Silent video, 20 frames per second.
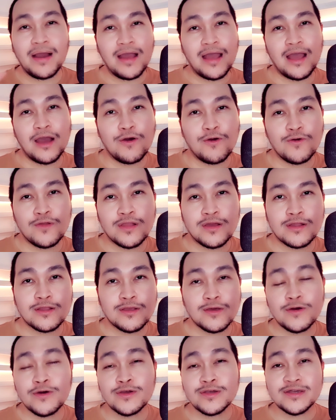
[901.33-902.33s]
pangako
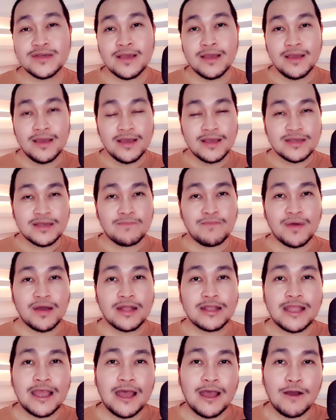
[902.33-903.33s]
ng Diyos sa
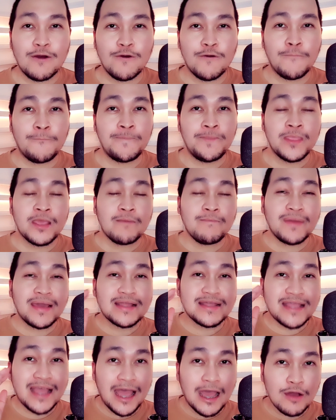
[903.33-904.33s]
mga taong
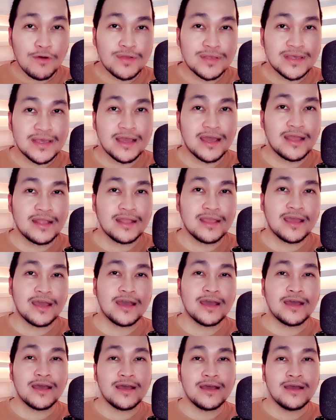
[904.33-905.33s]
may takot sa
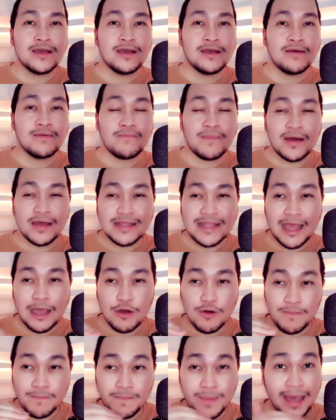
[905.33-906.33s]
Kanya mga
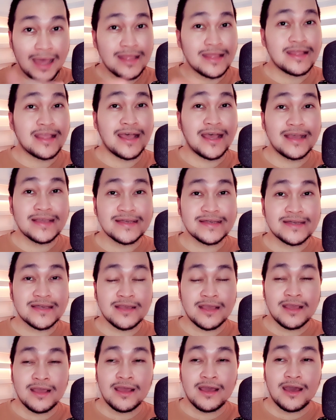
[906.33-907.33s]
taong
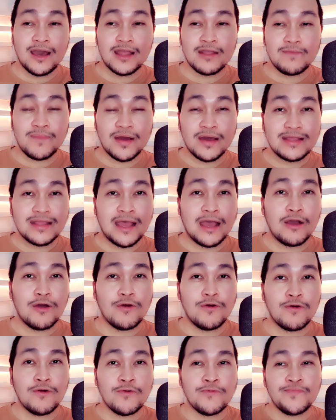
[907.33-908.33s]
pantas at mga
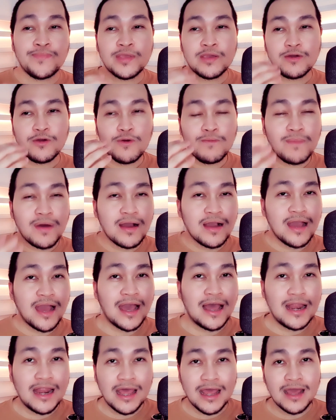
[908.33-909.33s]
taong
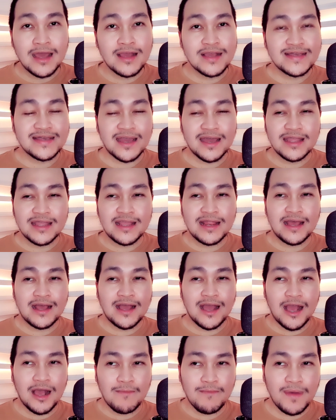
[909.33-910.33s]
gumagalang sa
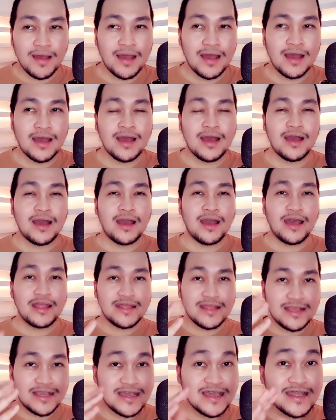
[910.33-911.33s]
kanilang ama
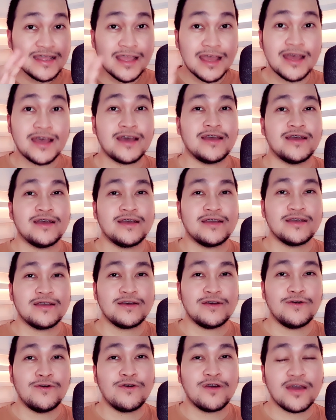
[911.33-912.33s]
at ina.
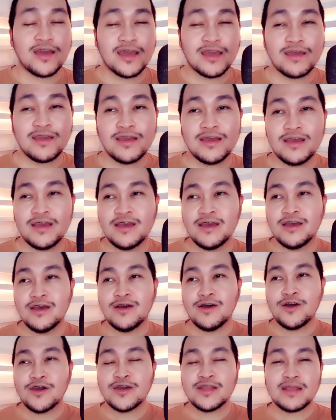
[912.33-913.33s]
Okay?
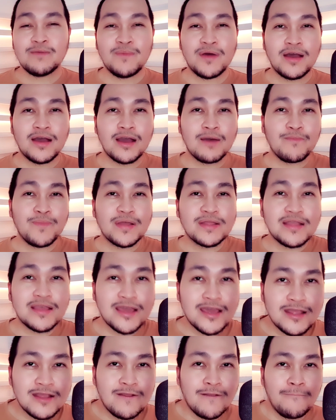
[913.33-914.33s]
O yan ang mga
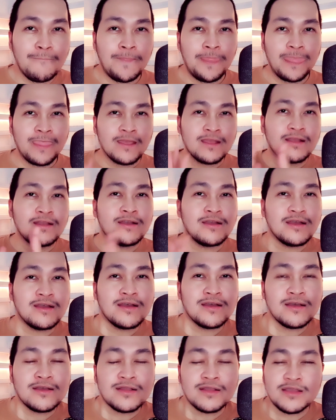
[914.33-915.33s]
kapatid.
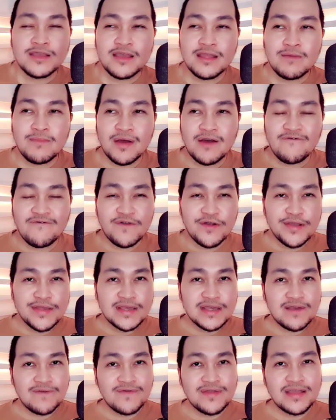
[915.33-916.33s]
Yan ang mga
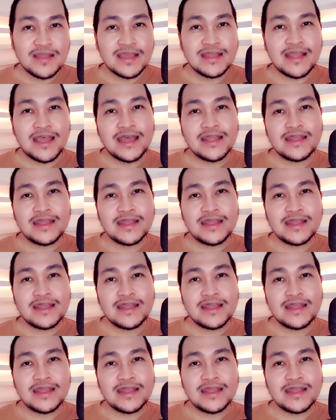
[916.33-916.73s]
verses of the day